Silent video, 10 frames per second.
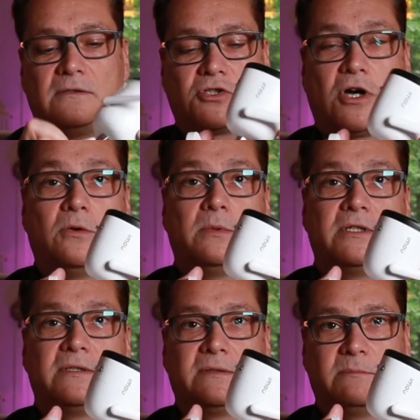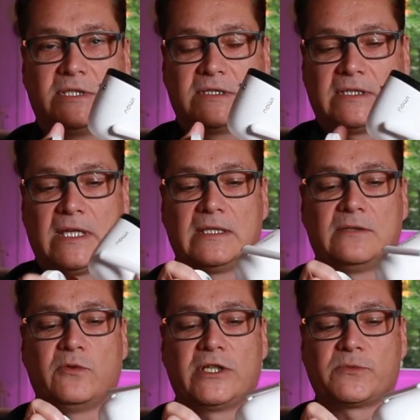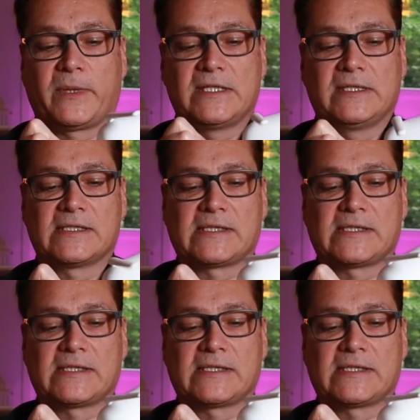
Schraube, mit denen du entsprechend